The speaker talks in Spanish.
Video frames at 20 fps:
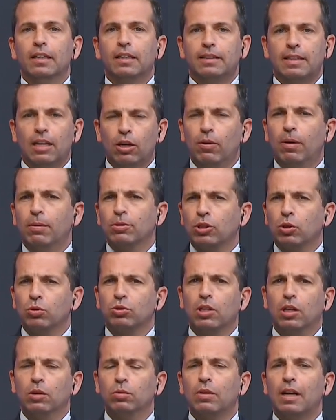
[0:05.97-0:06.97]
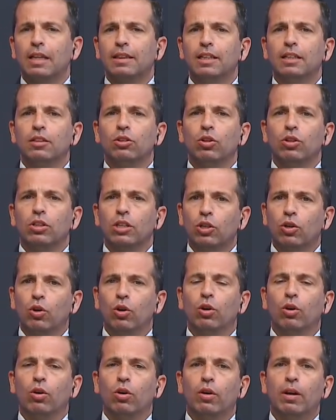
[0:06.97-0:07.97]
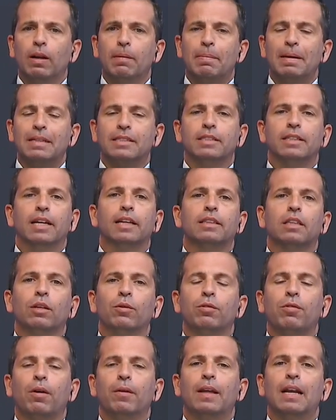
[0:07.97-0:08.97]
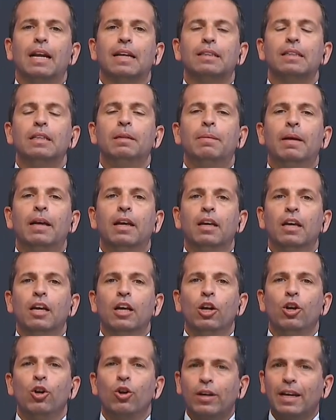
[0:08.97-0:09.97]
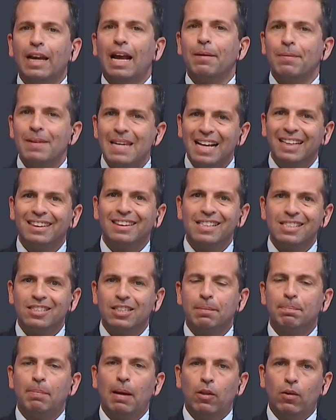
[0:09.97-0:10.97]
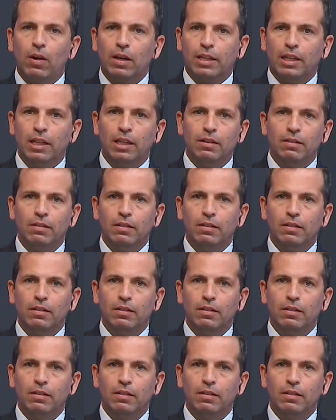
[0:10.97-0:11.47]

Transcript: ya lo vamos a escuchar en un ratito, dijo el presidente Luis Fabián Artime, lo que había anticipado aquí